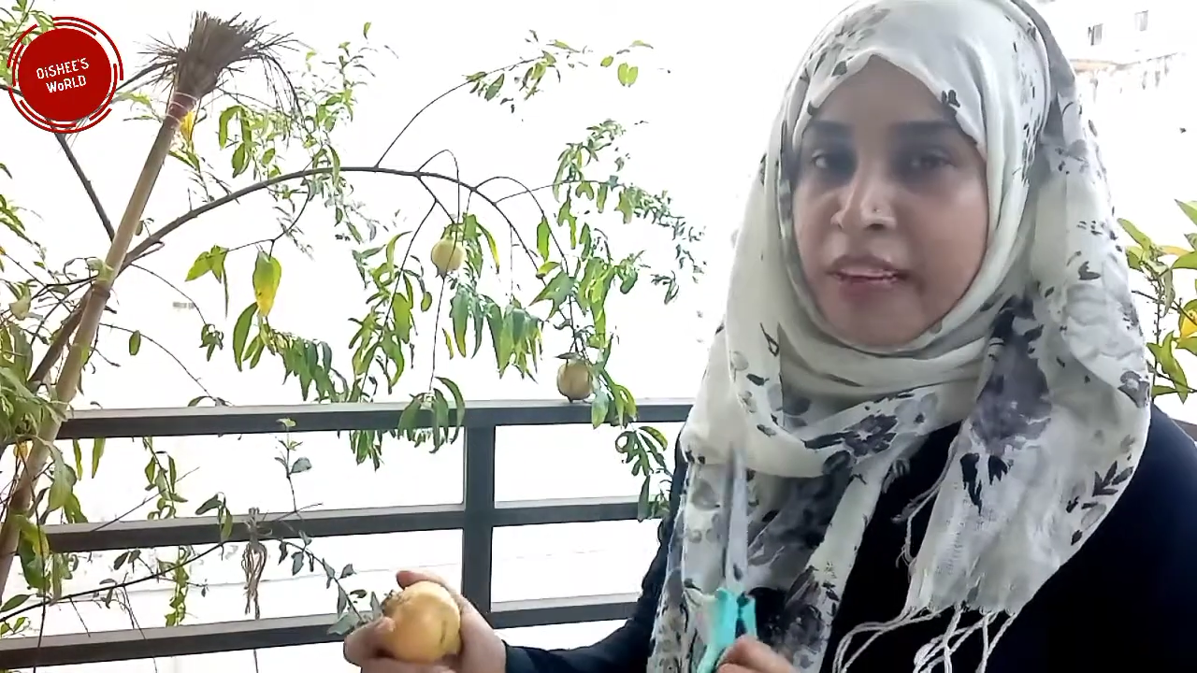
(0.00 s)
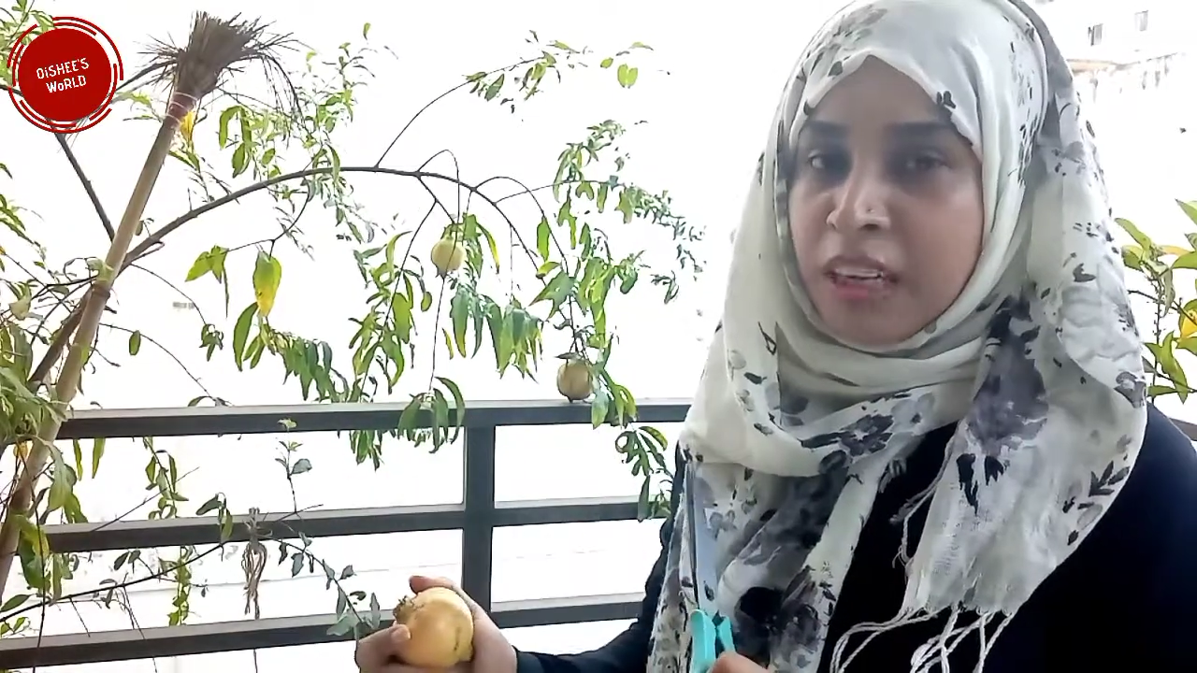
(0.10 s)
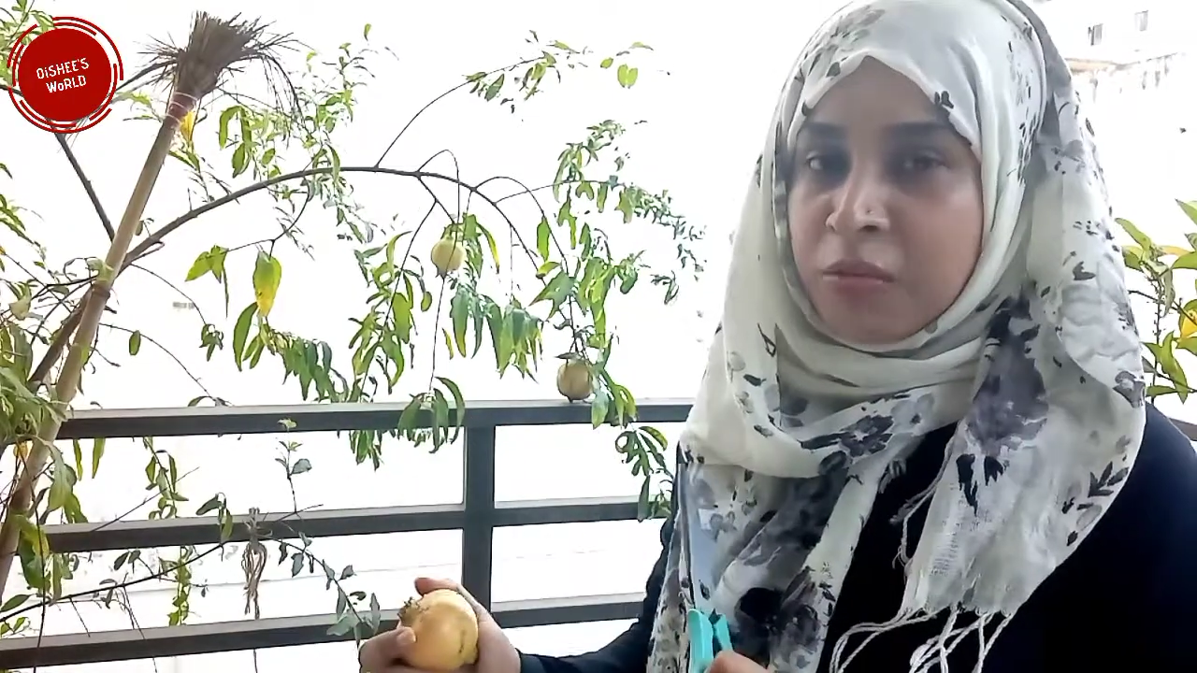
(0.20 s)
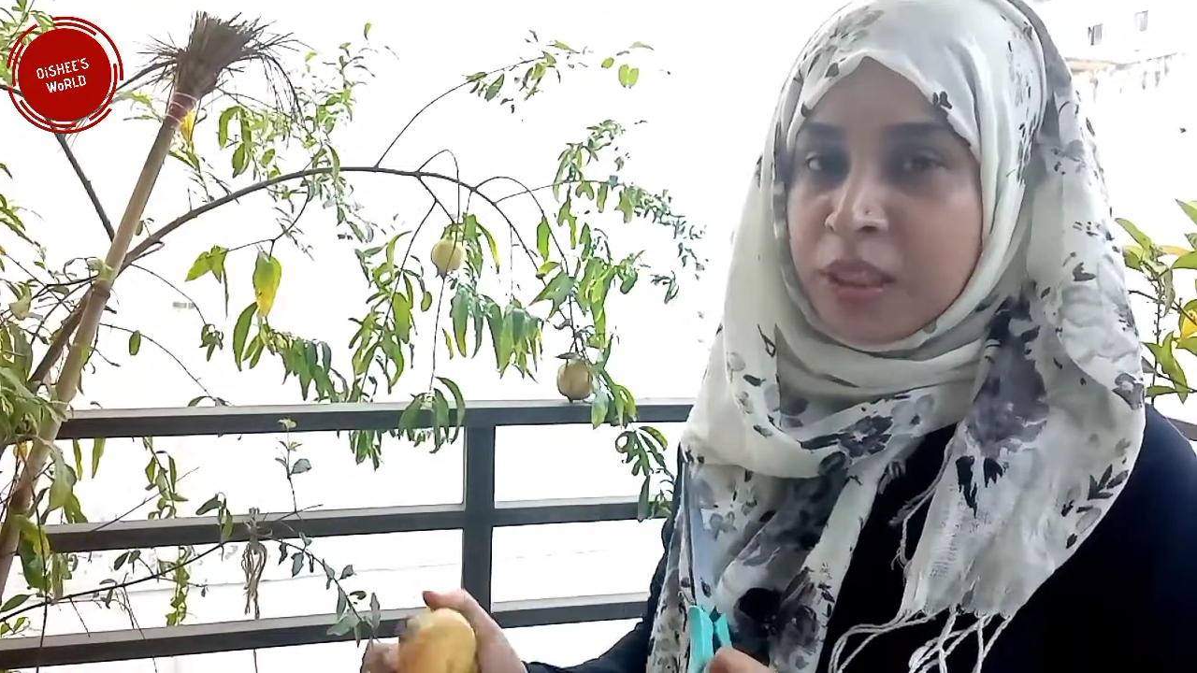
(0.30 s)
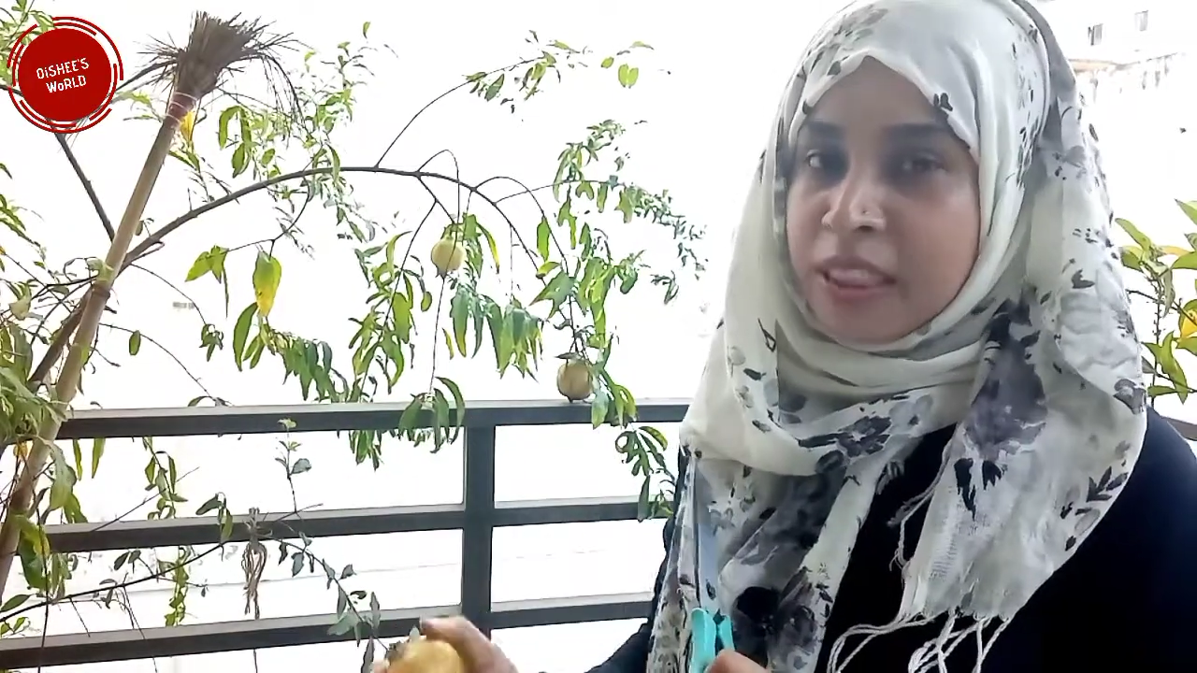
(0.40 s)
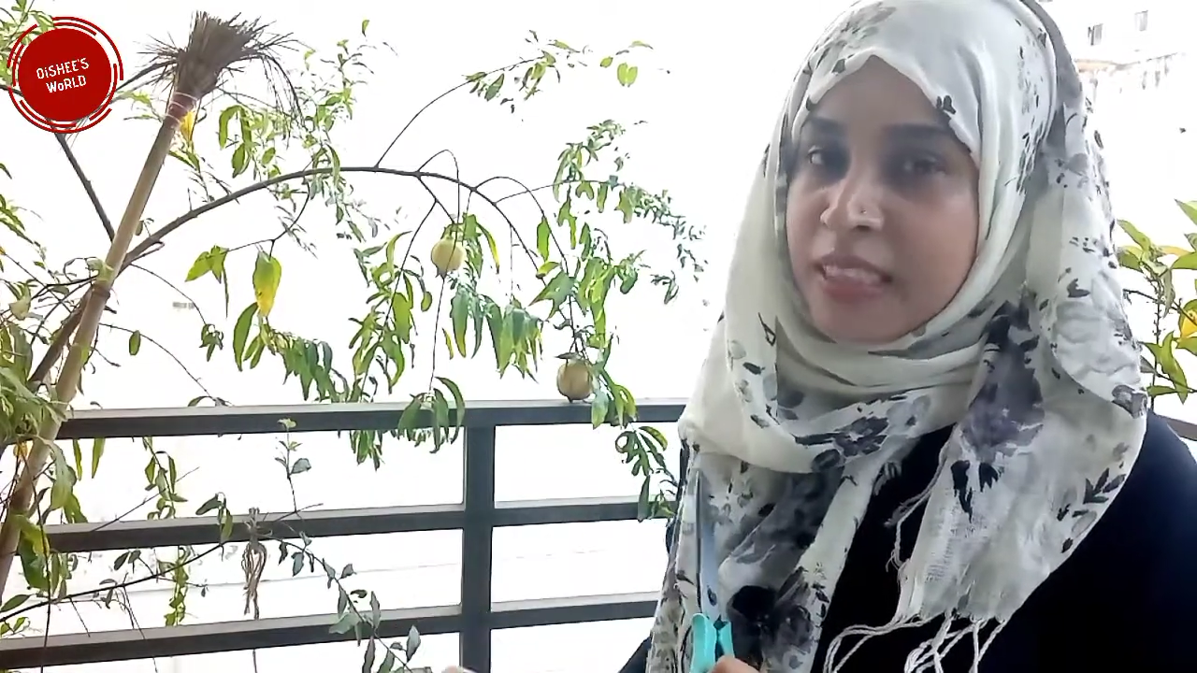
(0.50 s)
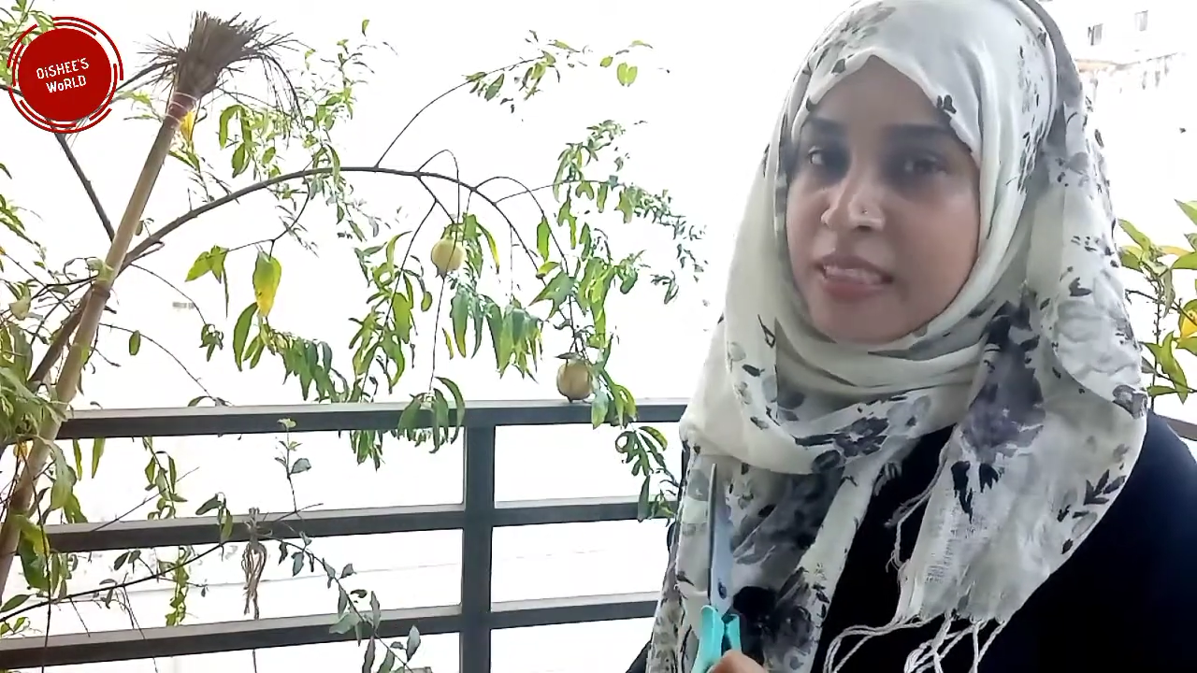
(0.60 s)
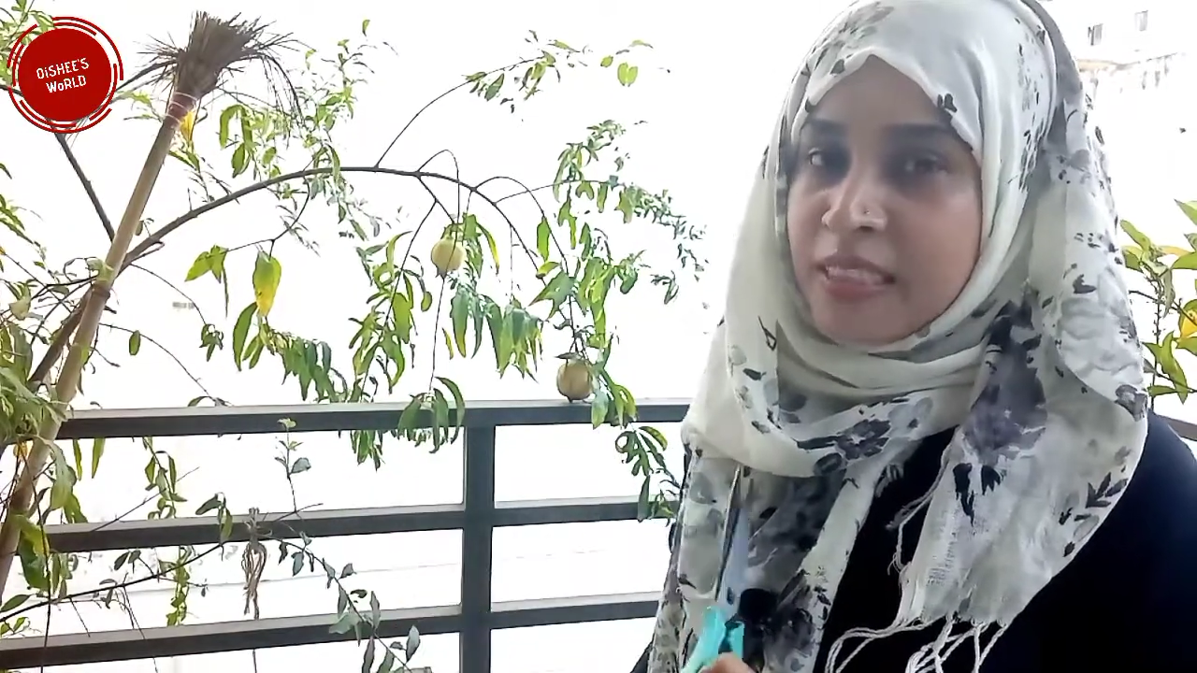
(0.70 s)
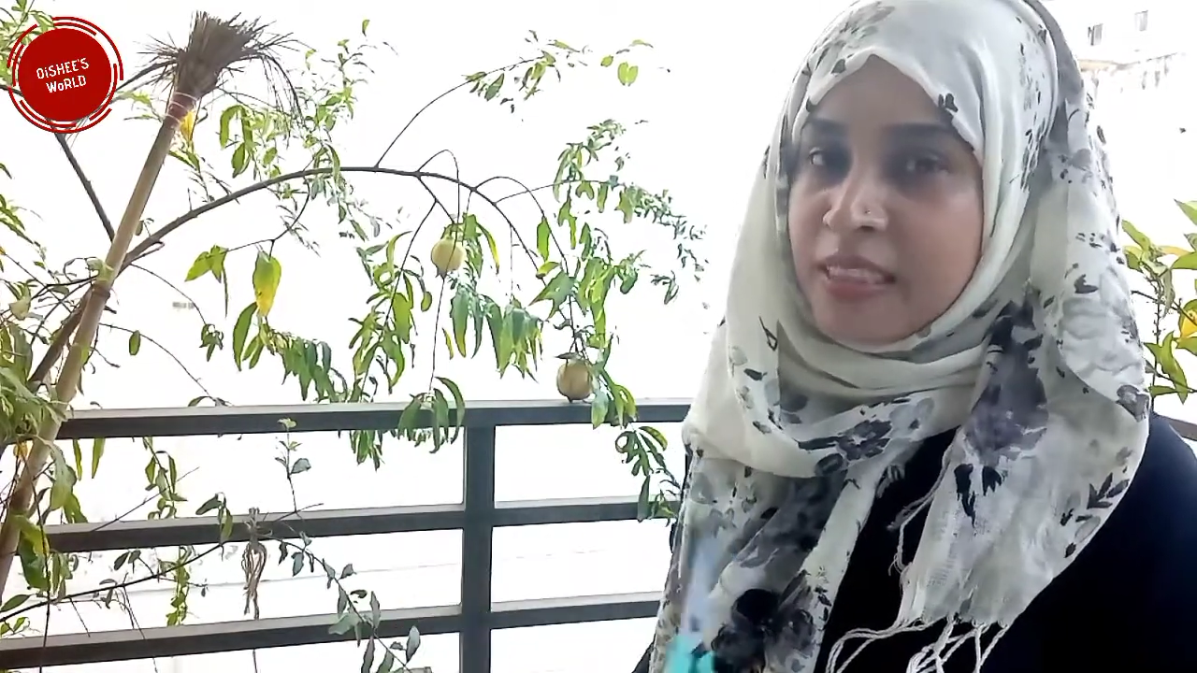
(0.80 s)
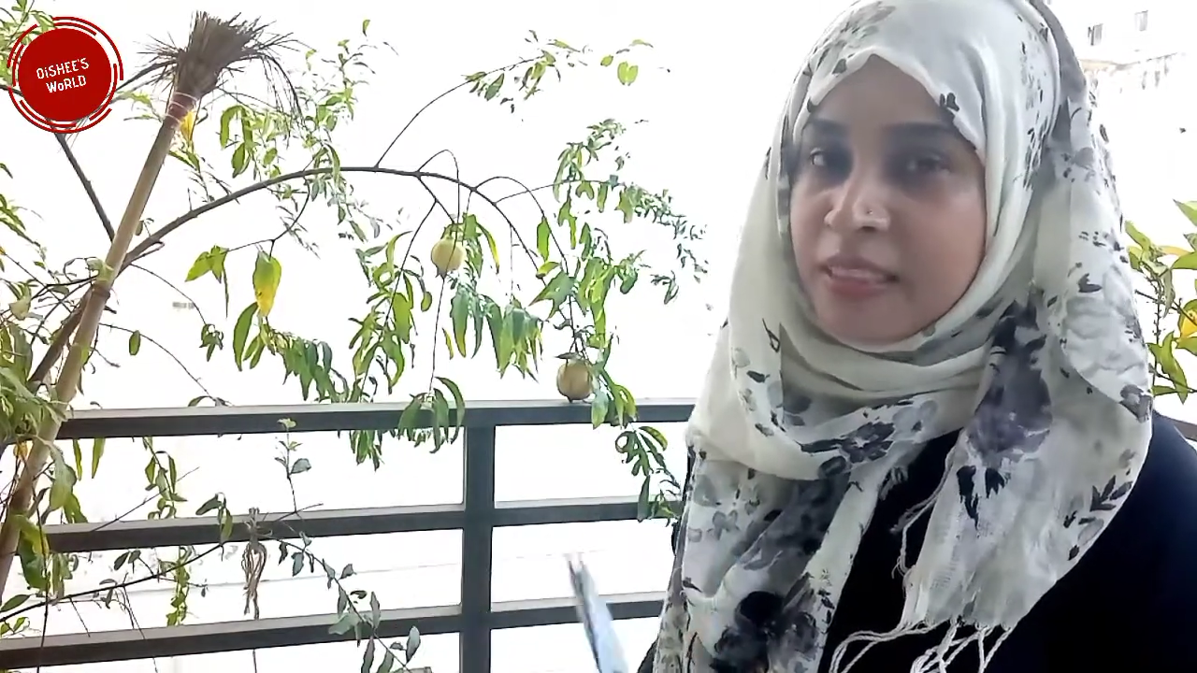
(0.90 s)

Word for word: দেখাবো ঠিক আছে